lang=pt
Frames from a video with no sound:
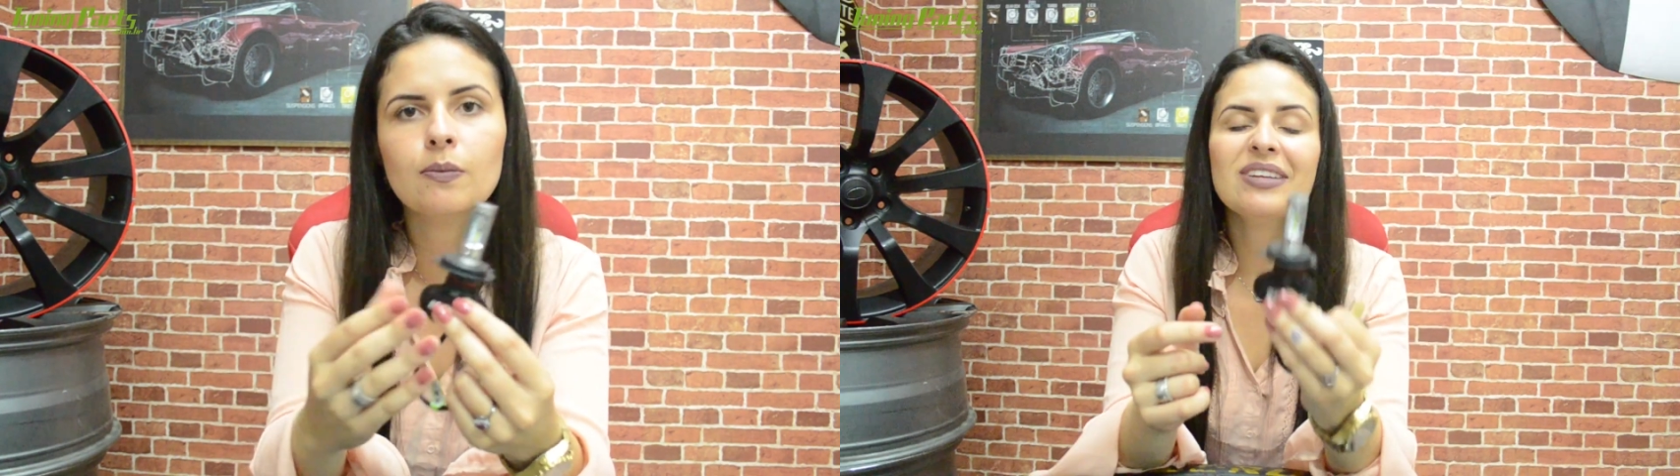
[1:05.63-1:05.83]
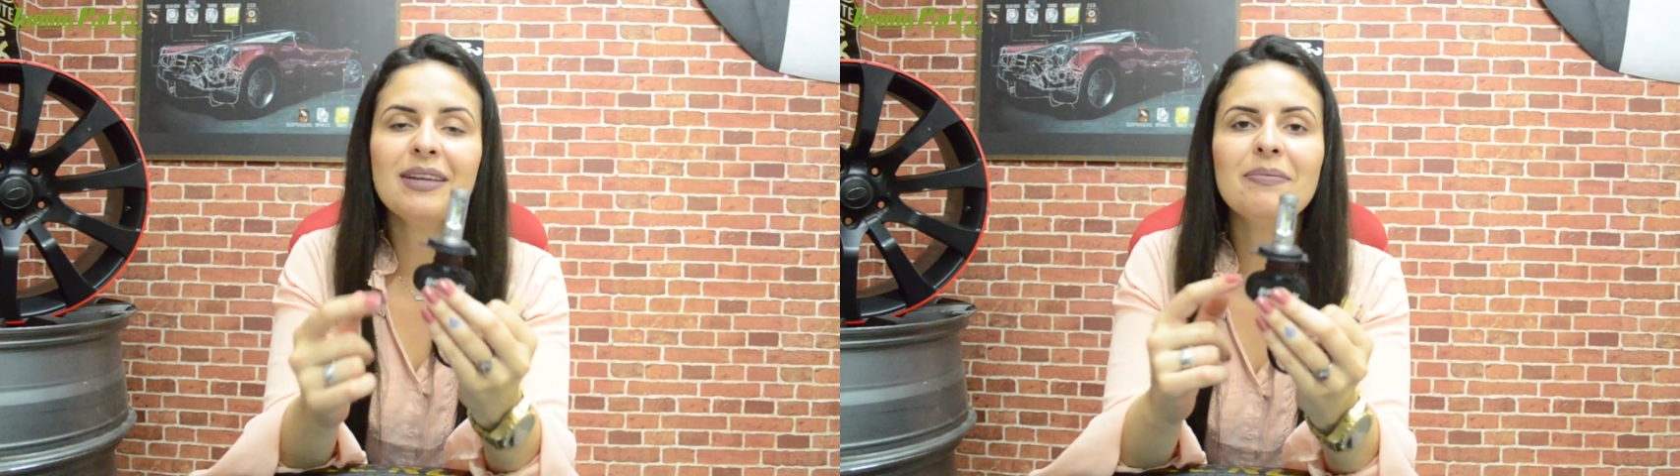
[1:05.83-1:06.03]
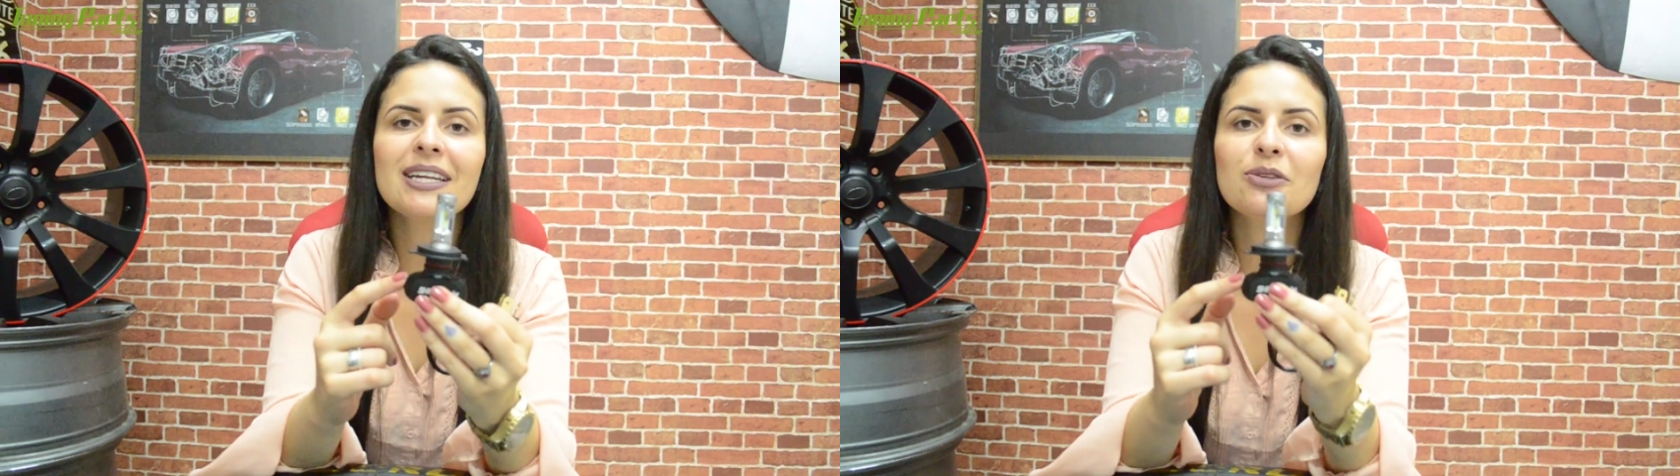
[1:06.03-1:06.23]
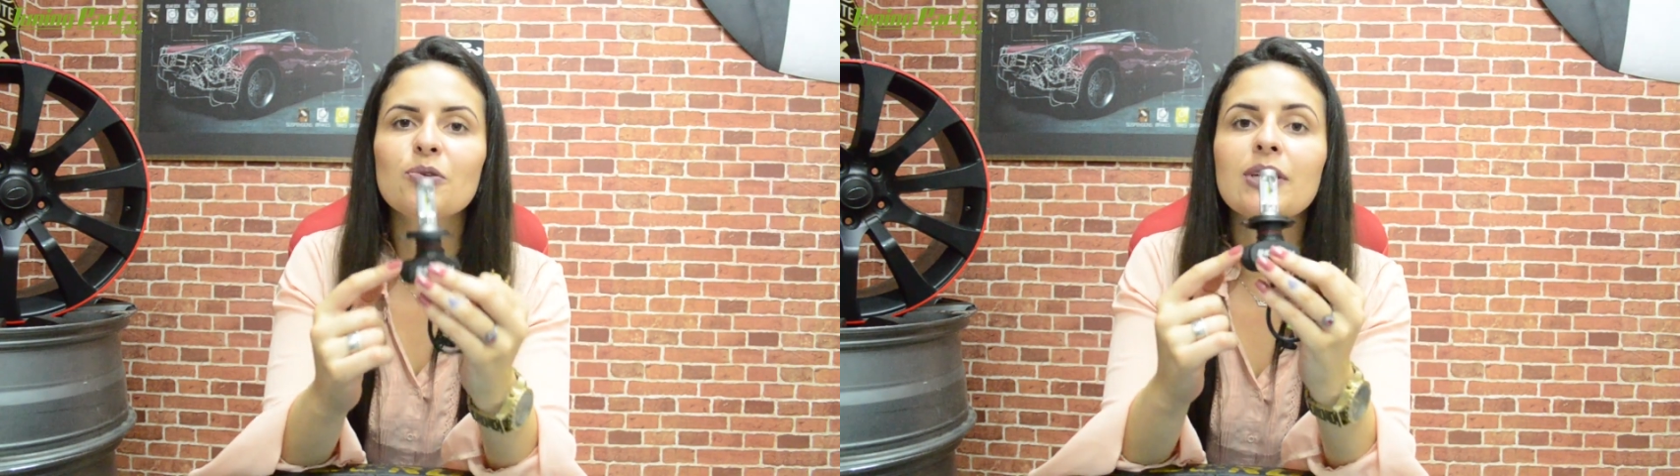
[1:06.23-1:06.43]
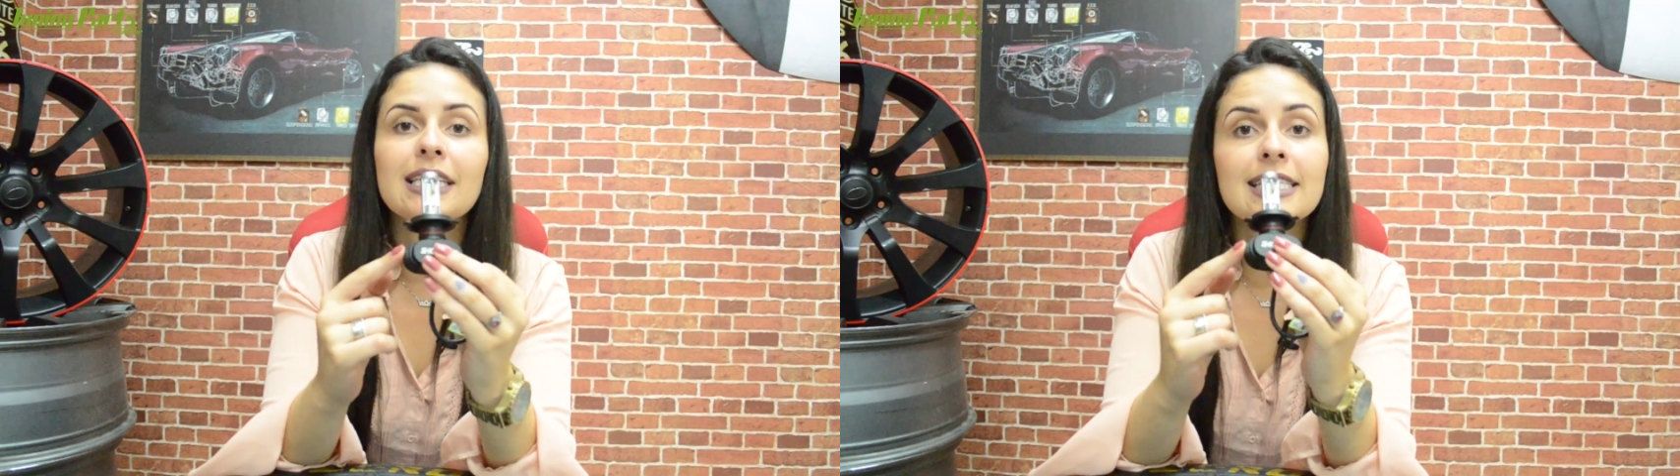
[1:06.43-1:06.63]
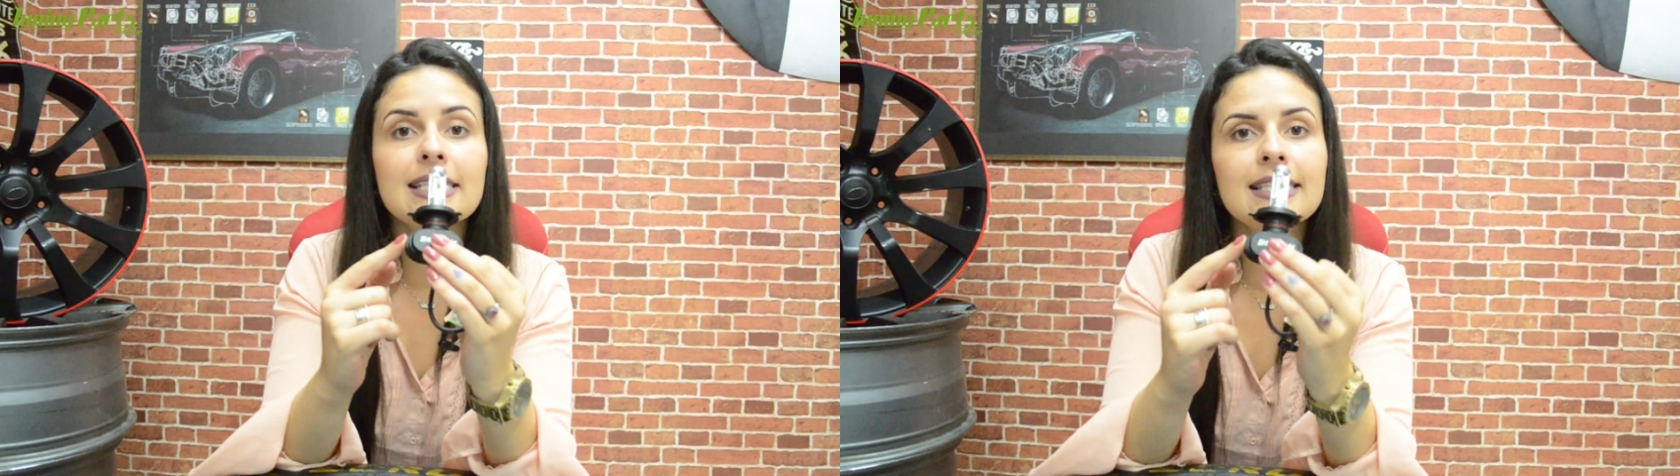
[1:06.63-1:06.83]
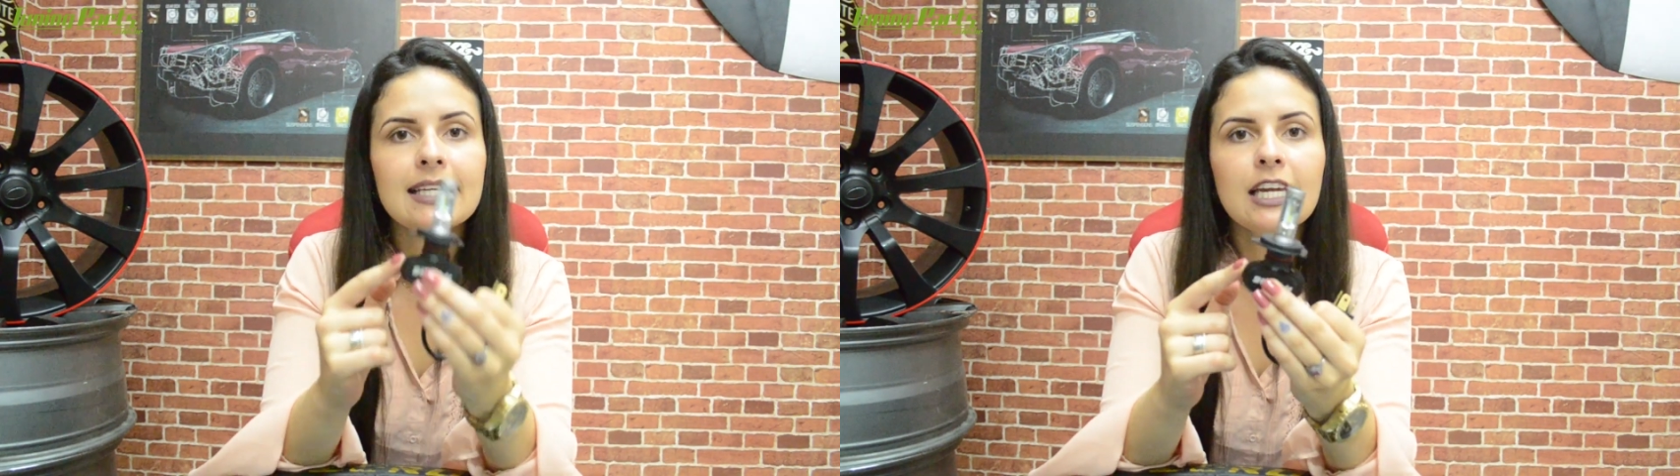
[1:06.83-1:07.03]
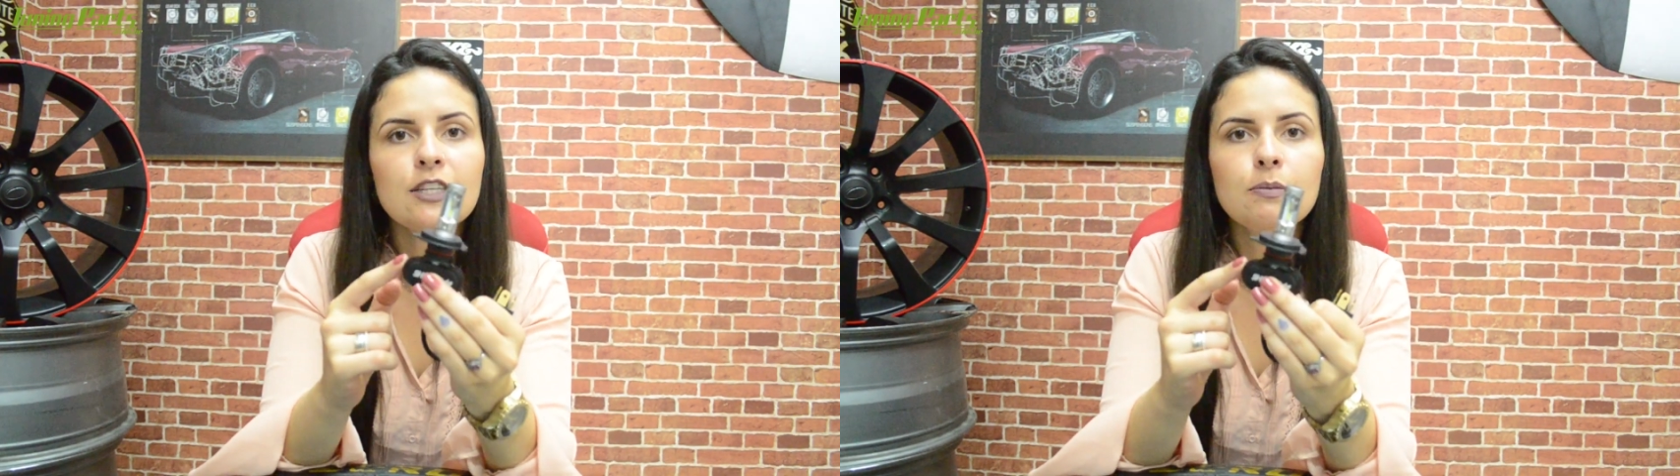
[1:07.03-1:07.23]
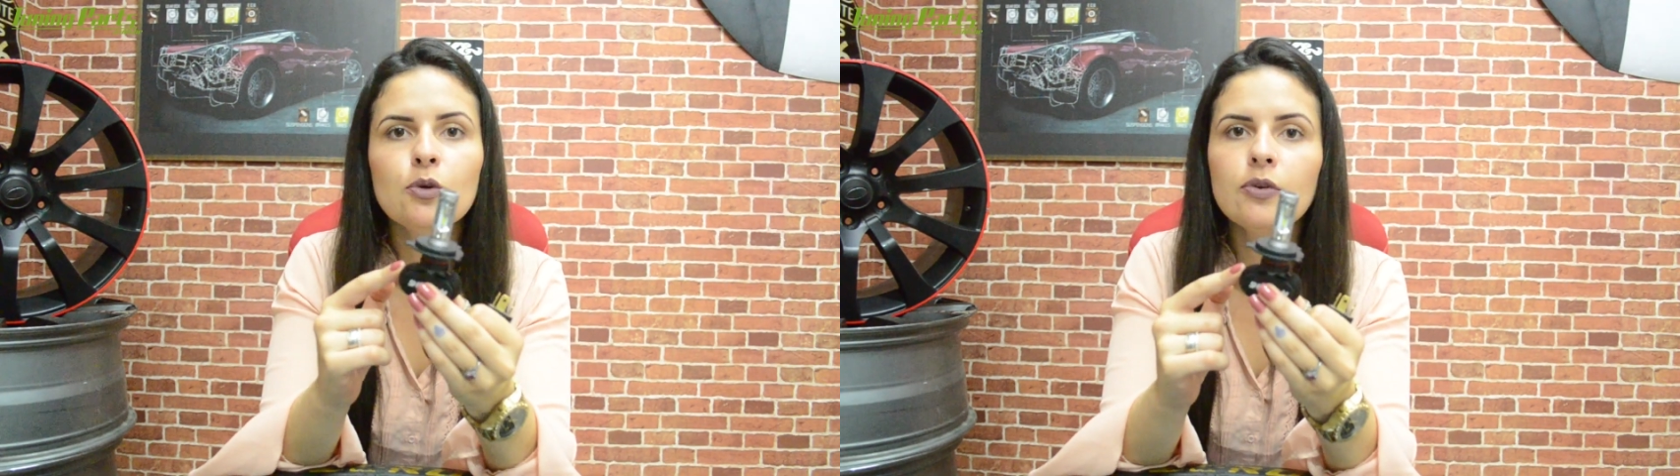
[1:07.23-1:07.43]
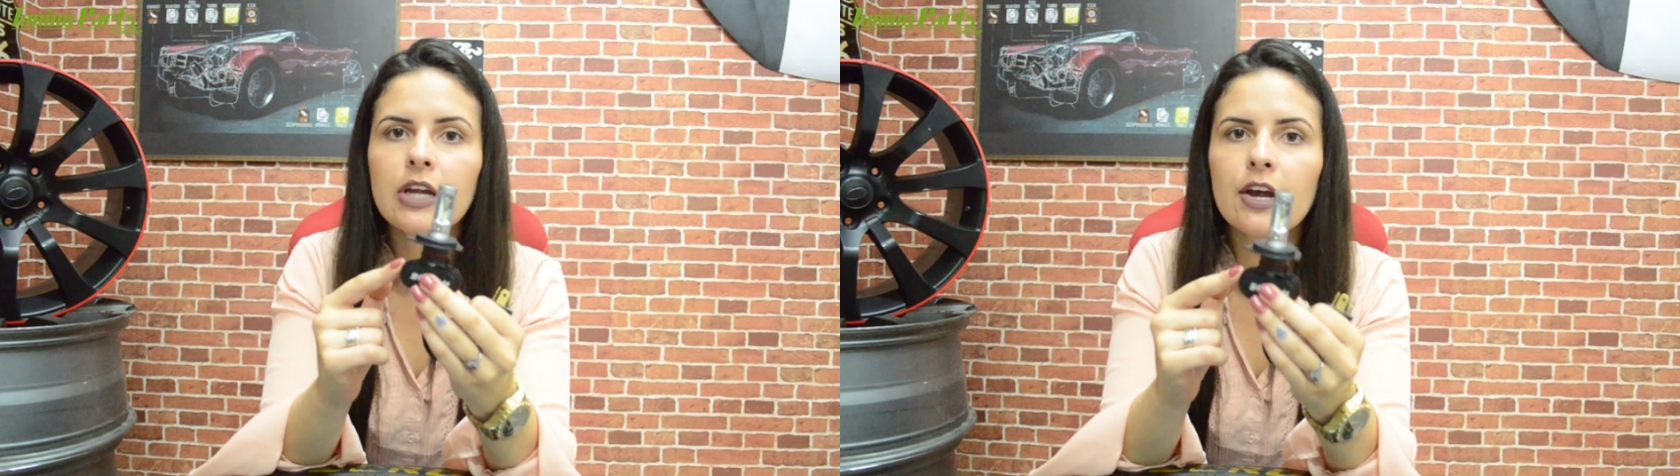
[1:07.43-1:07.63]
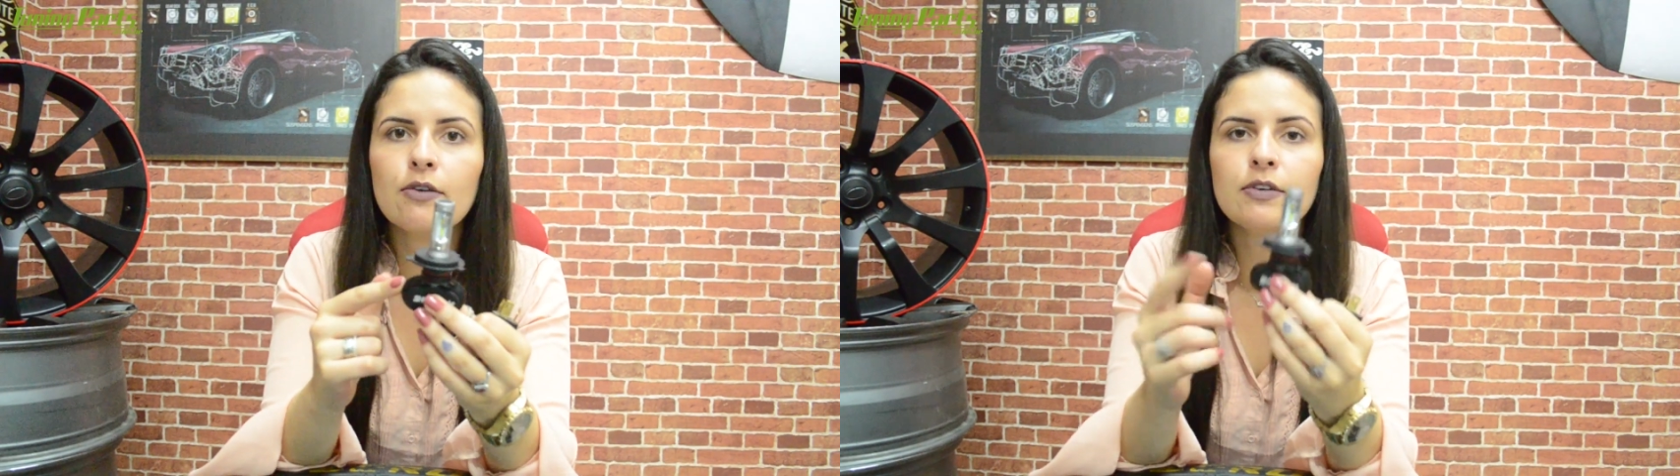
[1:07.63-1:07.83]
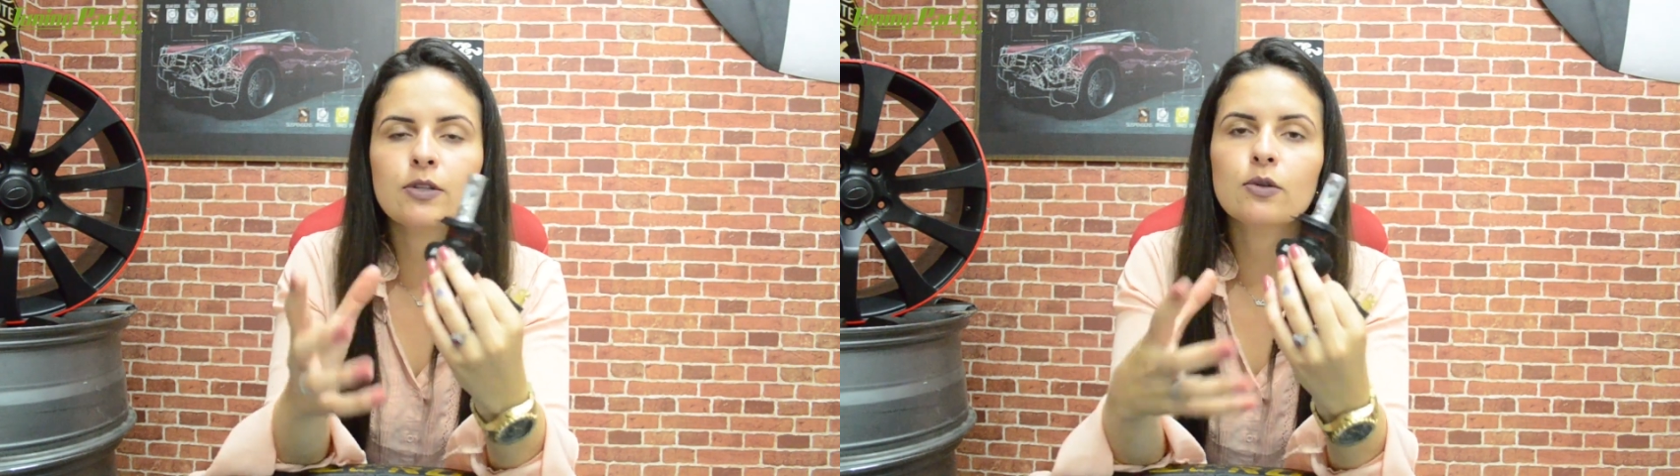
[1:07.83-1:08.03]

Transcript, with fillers: Sua temperatura é de 6.000 kelvins,